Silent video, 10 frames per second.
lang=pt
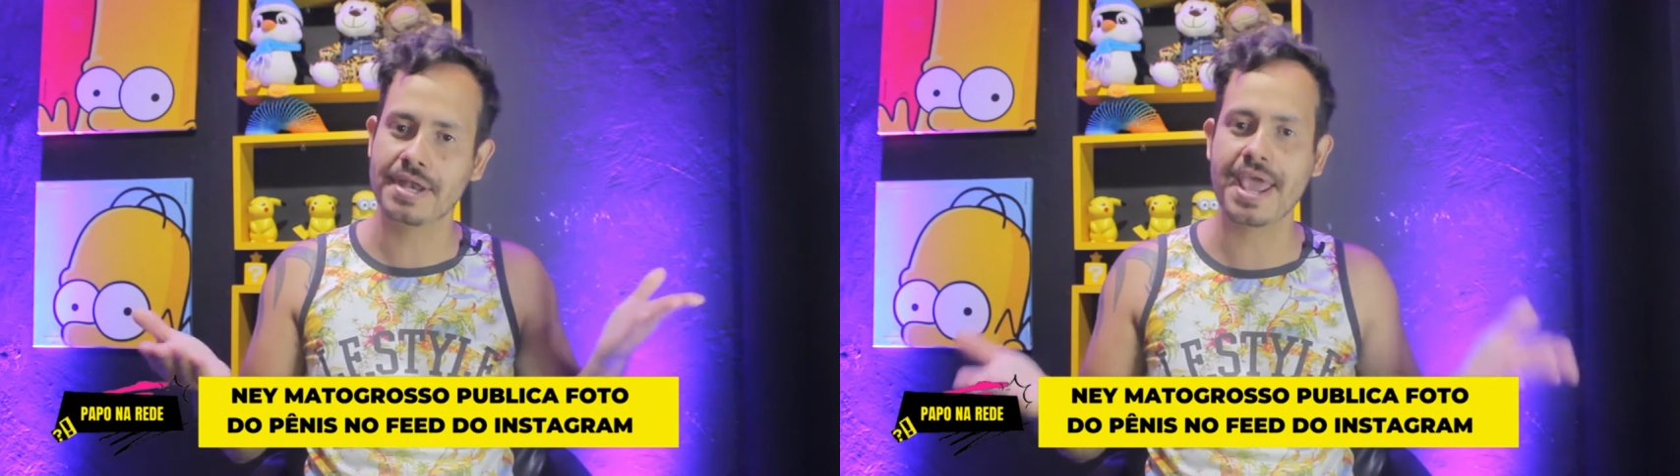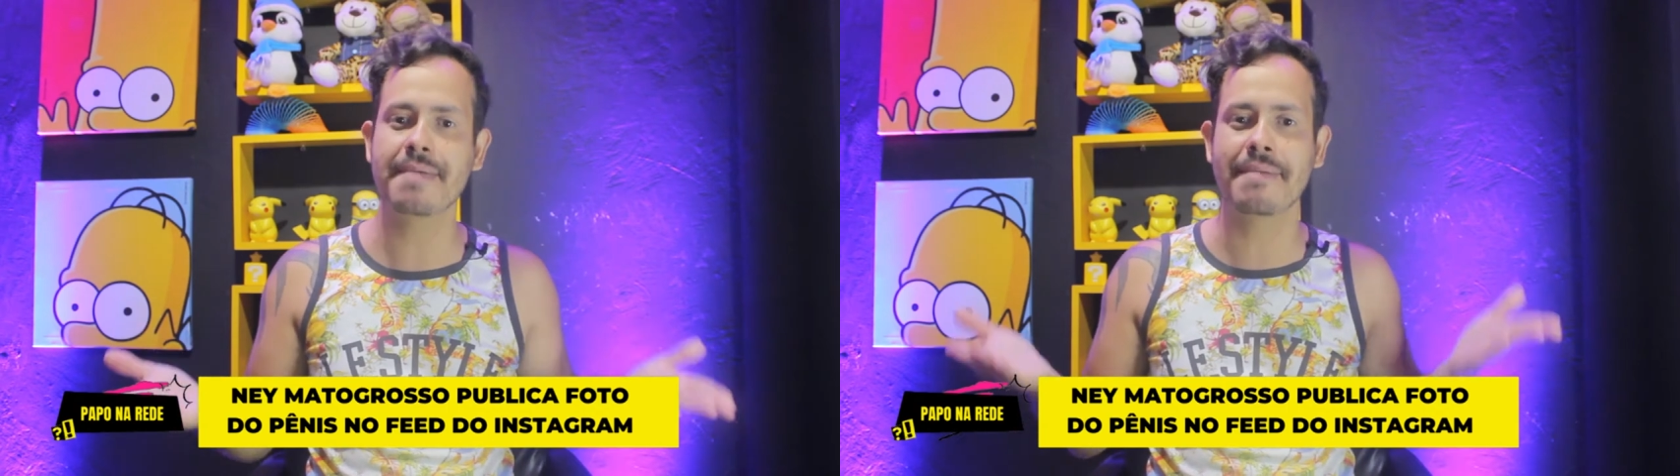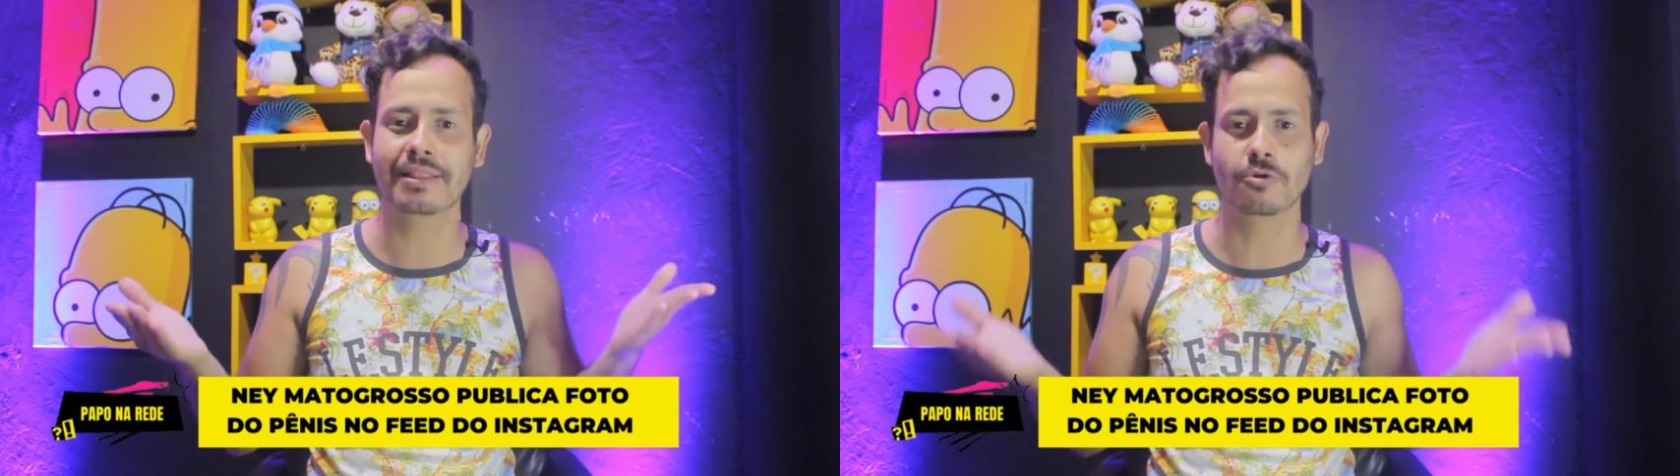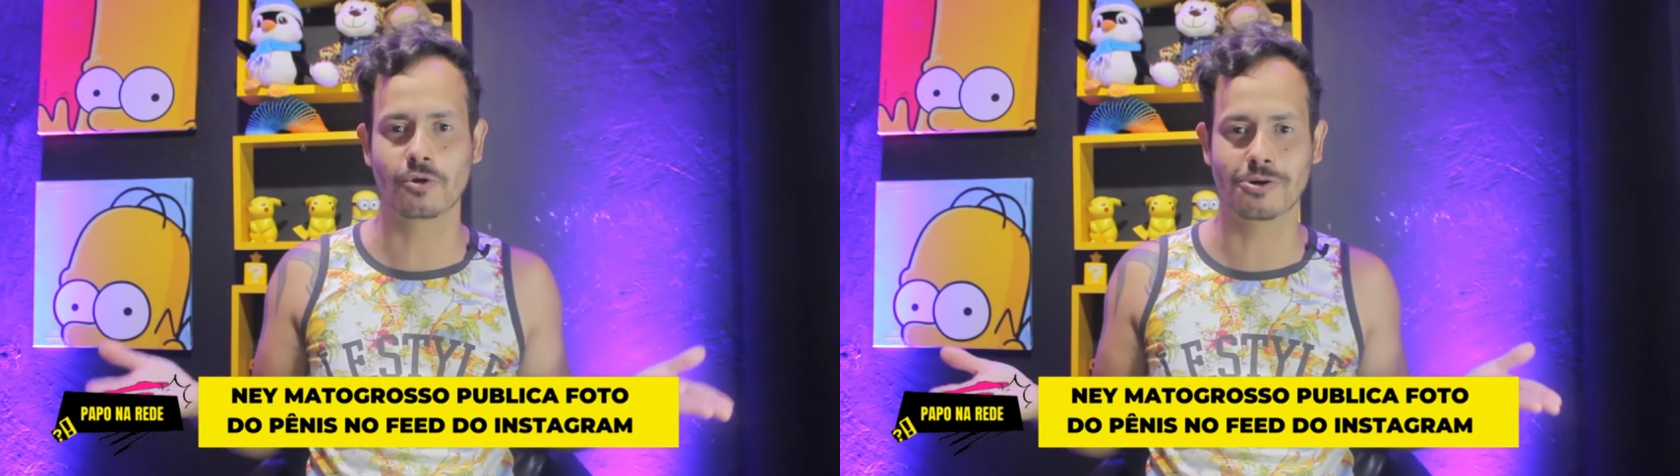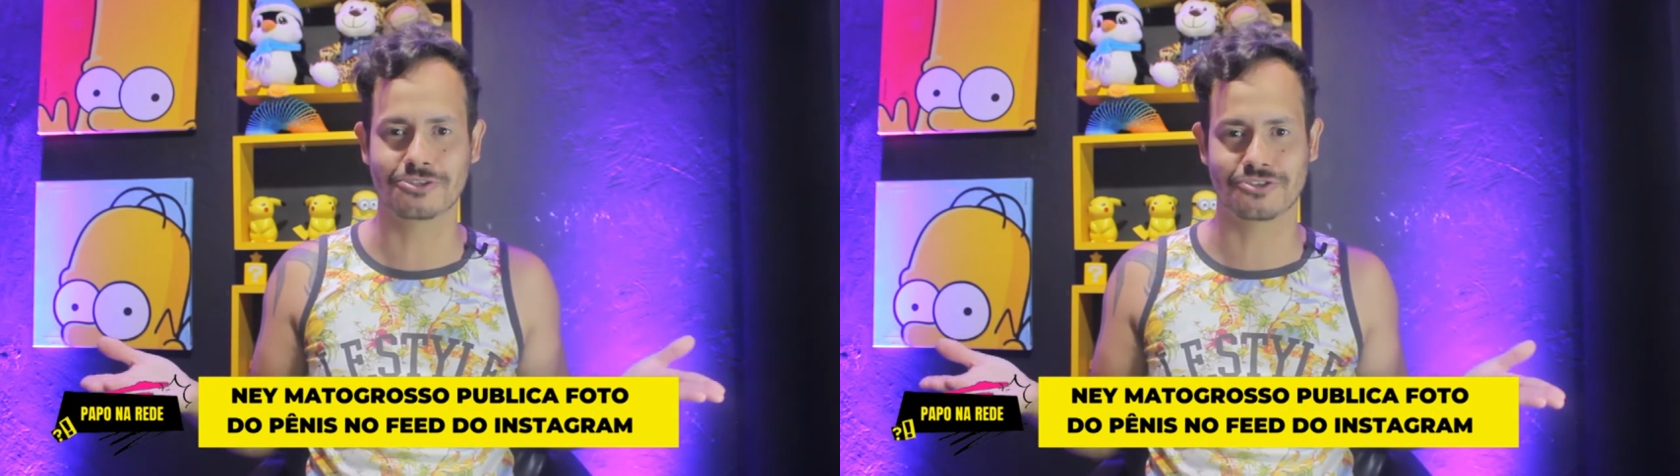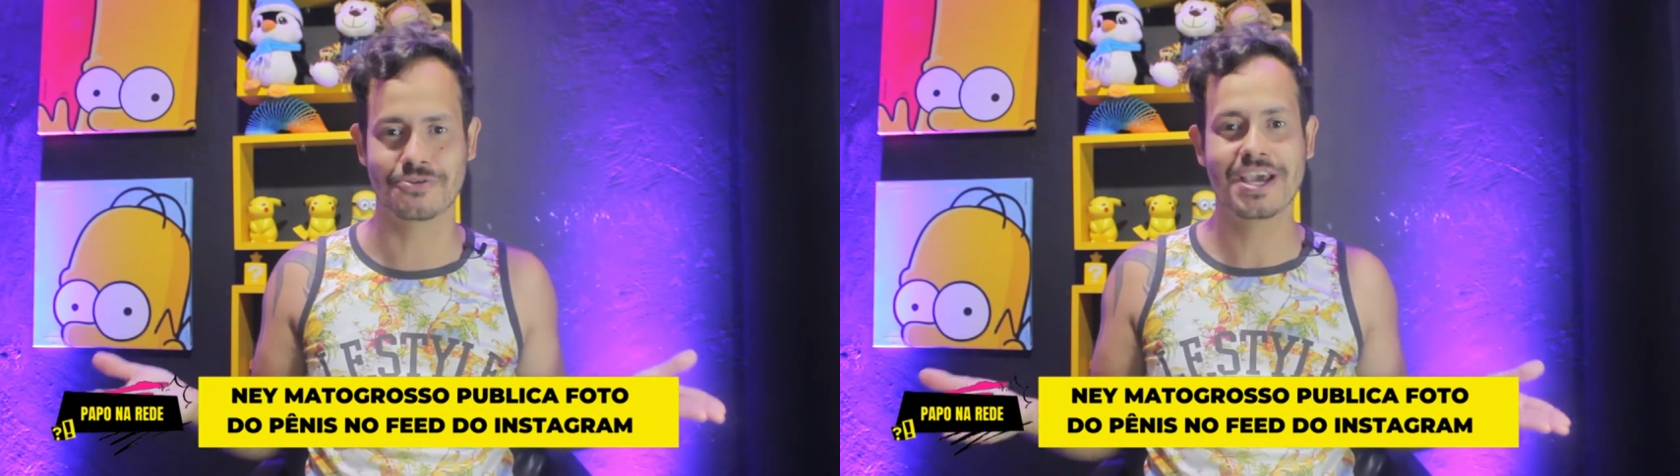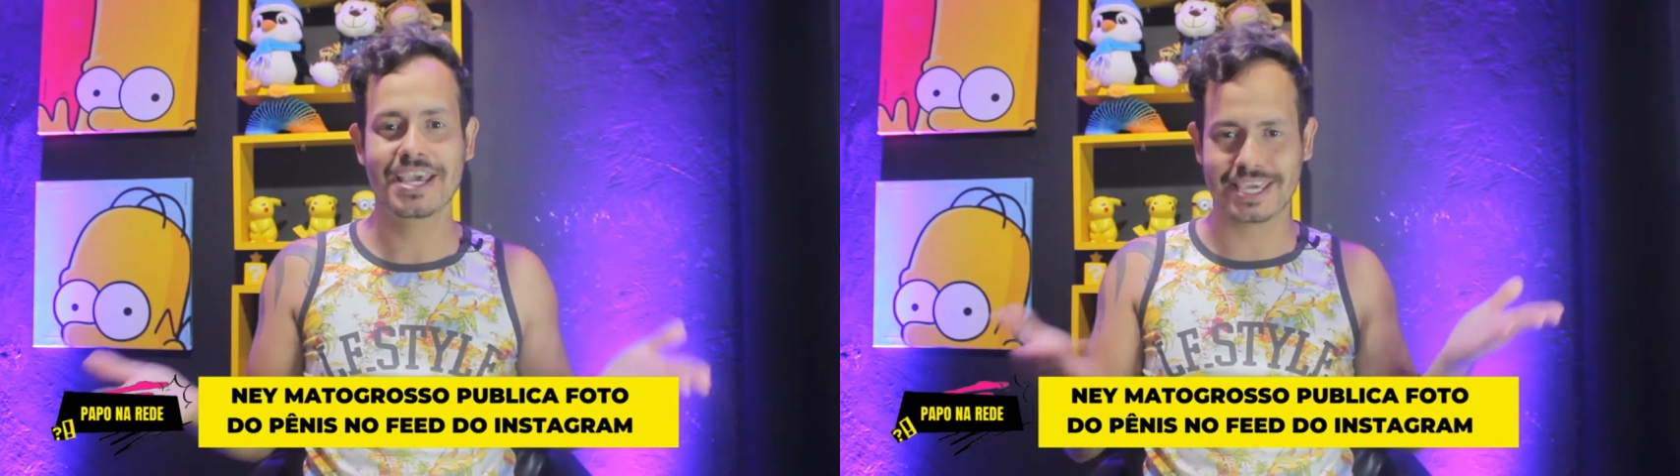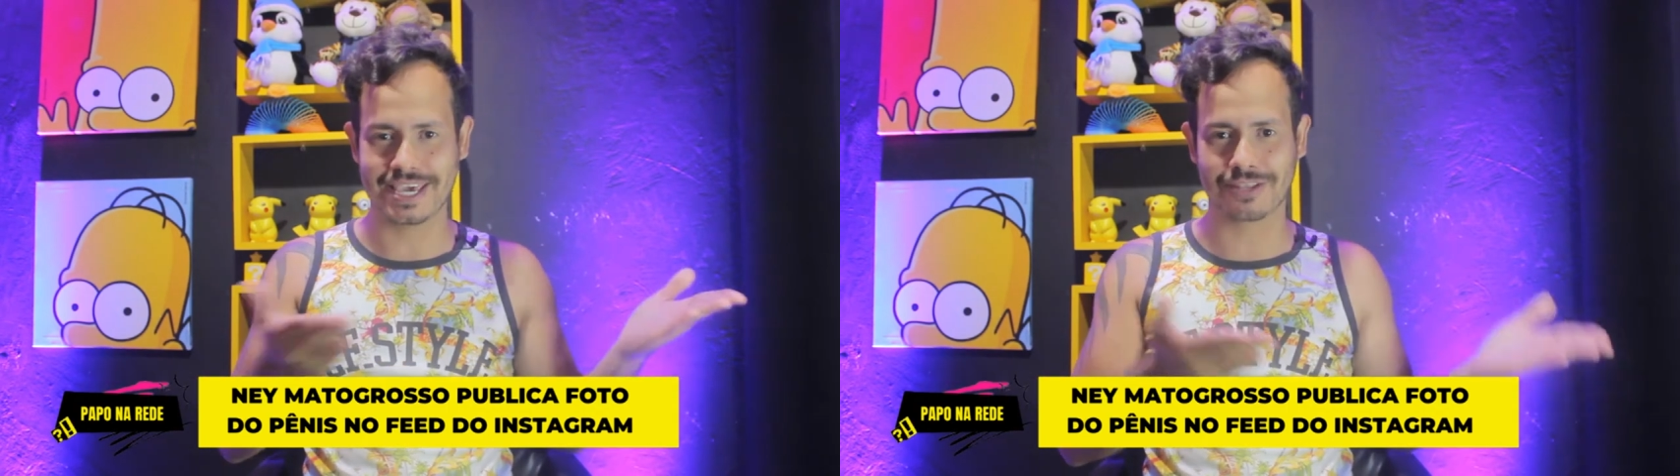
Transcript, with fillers: Ney Mato Grosso, que